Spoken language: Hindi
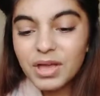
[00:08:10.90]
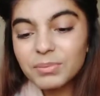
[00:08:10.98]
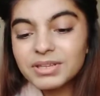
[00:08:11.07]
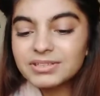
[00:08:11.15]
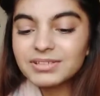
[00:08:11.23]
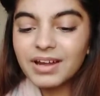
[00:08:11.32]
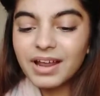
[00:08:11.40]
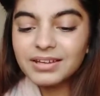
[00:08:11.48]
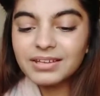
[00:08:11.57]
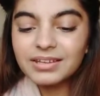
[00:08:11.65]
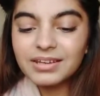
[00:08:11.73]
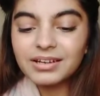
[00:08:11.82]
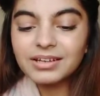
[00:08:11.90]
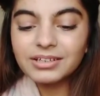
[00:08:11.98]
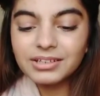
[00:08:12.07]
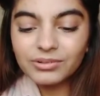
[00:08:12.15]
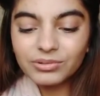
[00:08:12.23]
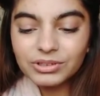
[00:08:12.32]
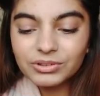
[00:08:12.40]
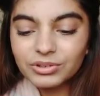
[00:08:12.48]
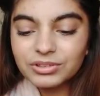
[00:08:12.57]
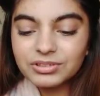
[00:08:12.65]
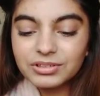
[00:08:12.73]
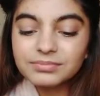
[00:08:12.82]
मैं भी इस ग्रैनी की नकल करूँगी
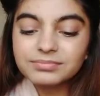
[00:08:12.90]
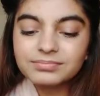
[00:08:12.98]
थोड़ी सी